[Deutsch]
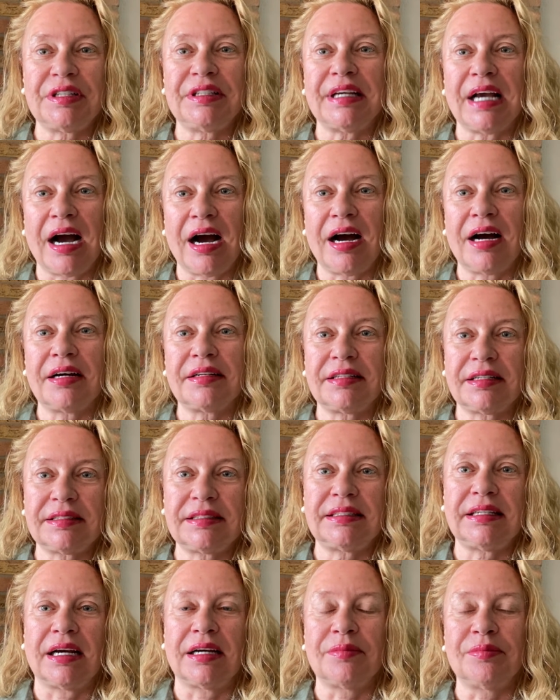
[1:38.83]
ja,
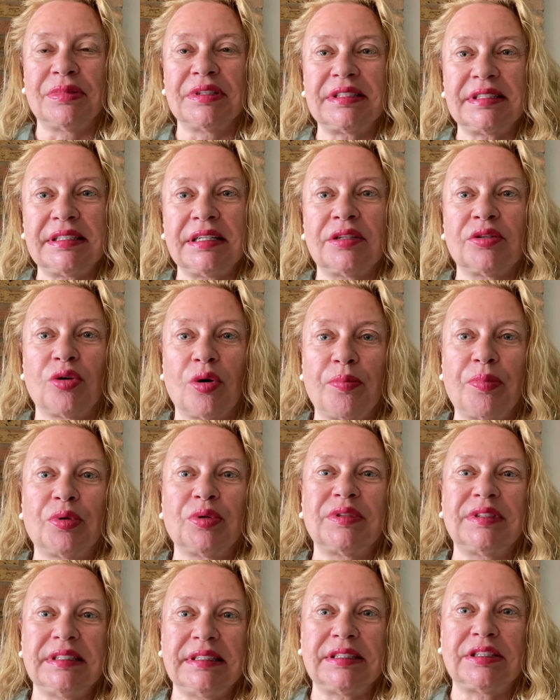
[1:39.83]
dass sie ein bisschen
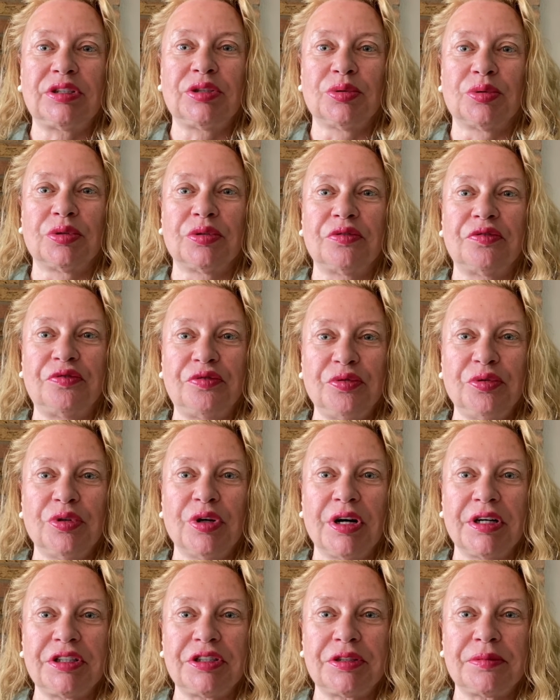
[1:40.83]
Opposition
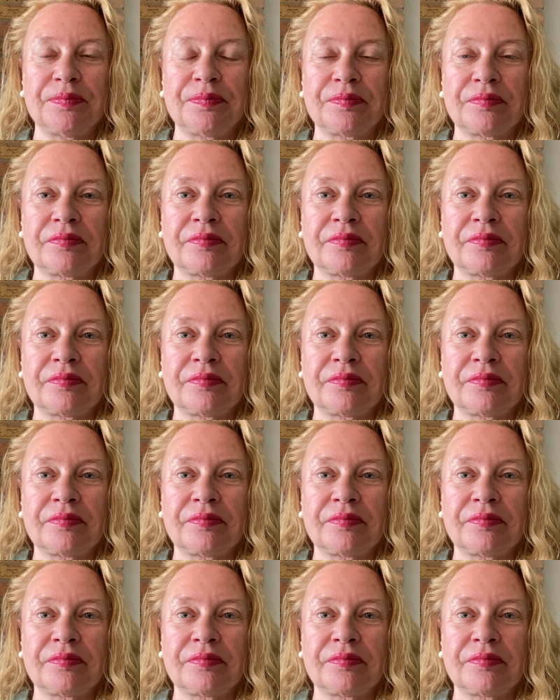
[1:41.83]
führt,